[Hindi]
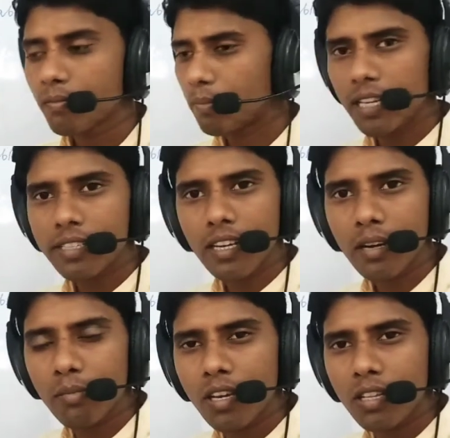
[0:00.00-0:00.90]
पैसे
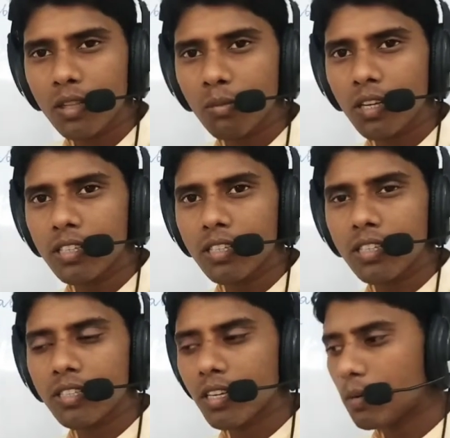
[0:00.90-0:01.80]
कम दिए थे तुमने किसी
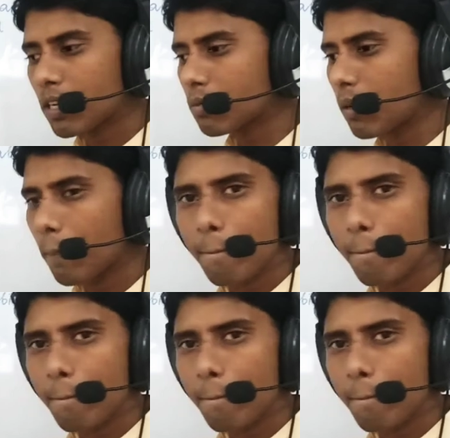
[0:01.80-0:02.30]
टीचर के पास में